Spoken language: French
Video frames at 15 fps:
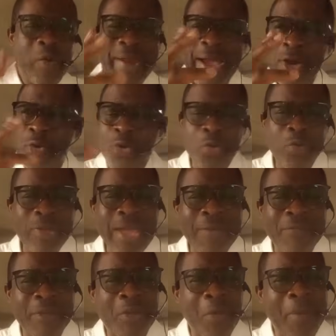on a cru qu'il n'y
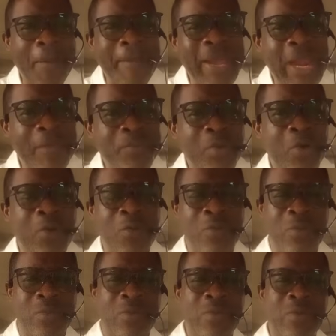avait que
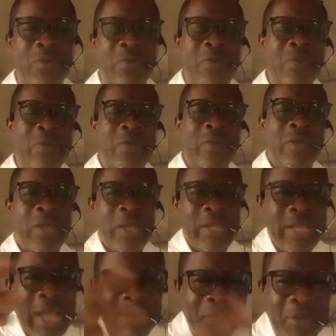Bamanabio,
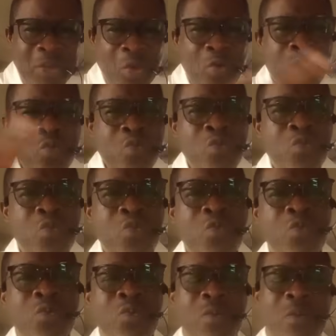il n'y avait que
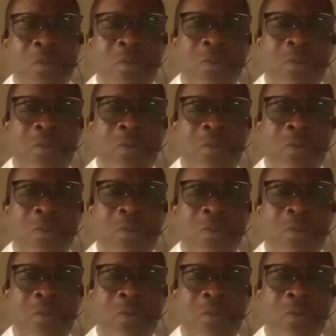Nkunku,